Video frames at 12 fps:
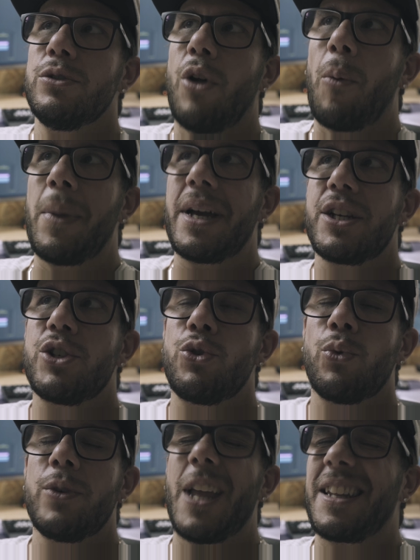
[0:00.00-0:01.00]
Dans ma
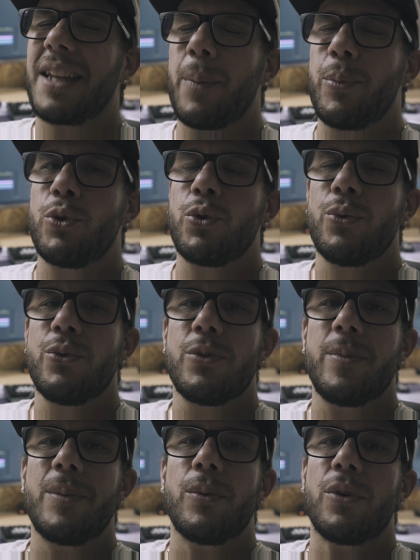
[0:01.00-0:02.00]
région, il y a très peu de
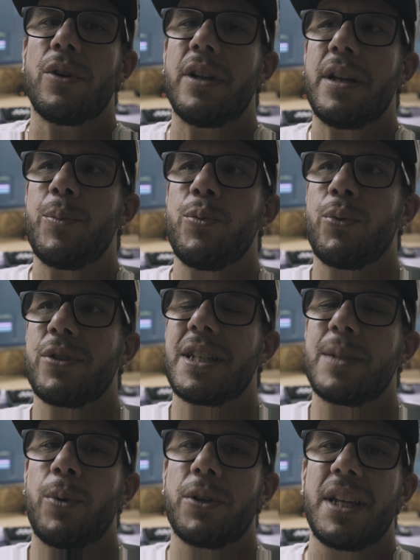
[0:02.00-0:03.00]
choses, mais bon, euh, et puis pour
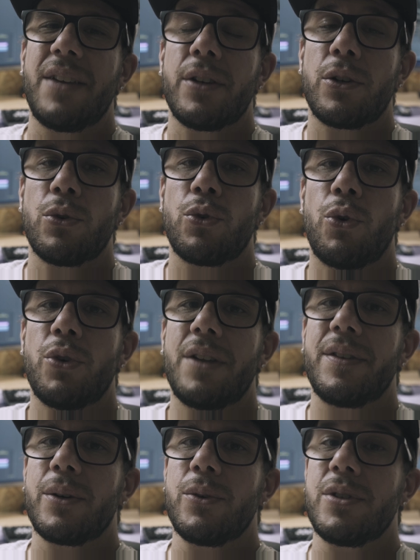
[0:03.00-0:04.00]
s'exporter avec le
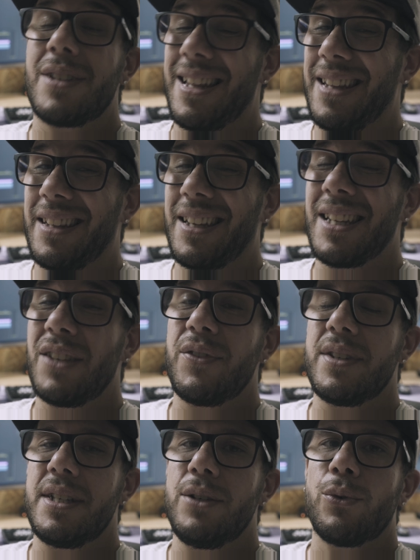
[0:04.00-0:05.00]
coronavirus, ça a été très
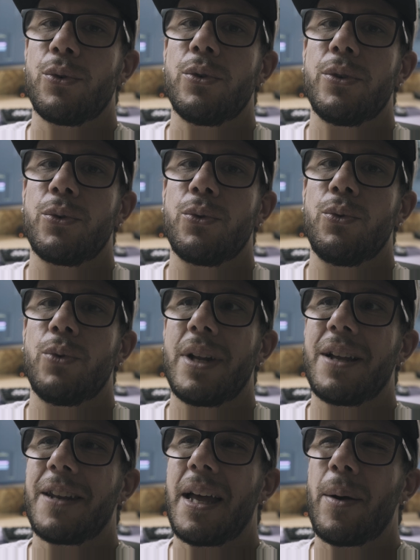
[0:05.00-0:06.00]
difficile, donc de coup,
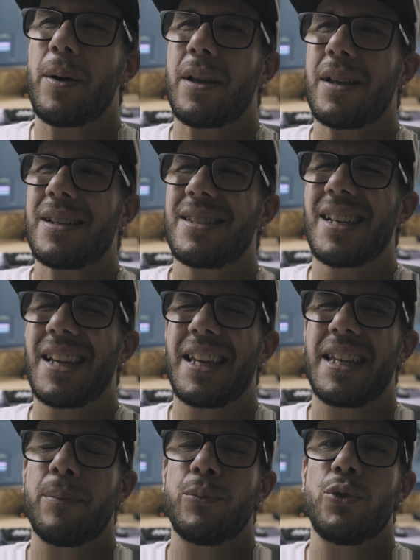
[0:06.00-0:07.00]
là, on a un sacré
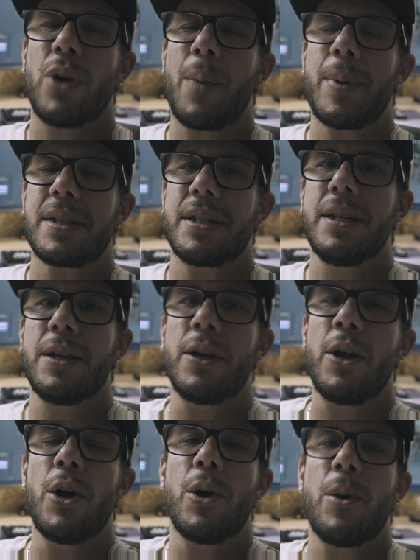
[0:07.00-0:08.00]
cap dur à passer.
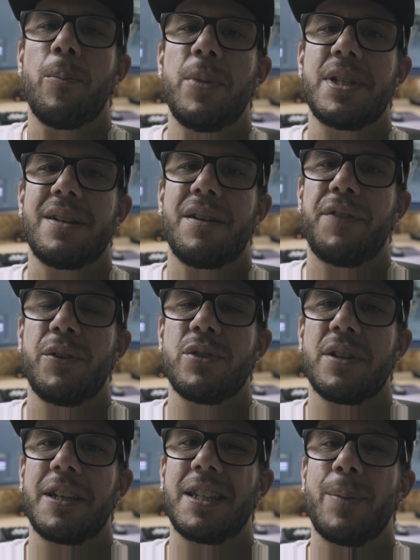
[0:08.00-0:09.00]
Mais ça va le faire, ne
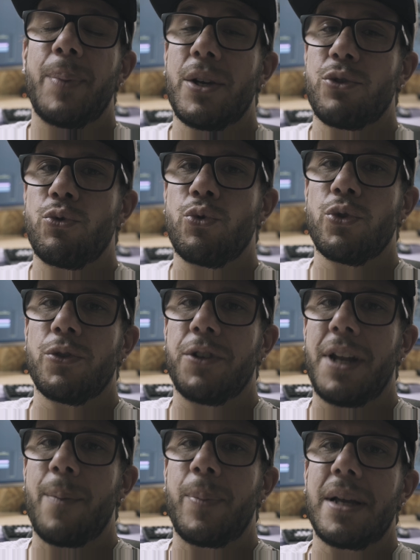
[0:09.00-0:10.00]
vous inquiétez pas, je suis toujours
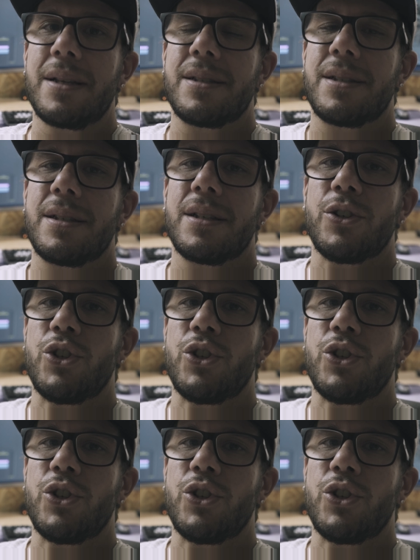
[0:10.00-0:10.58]
dans la place.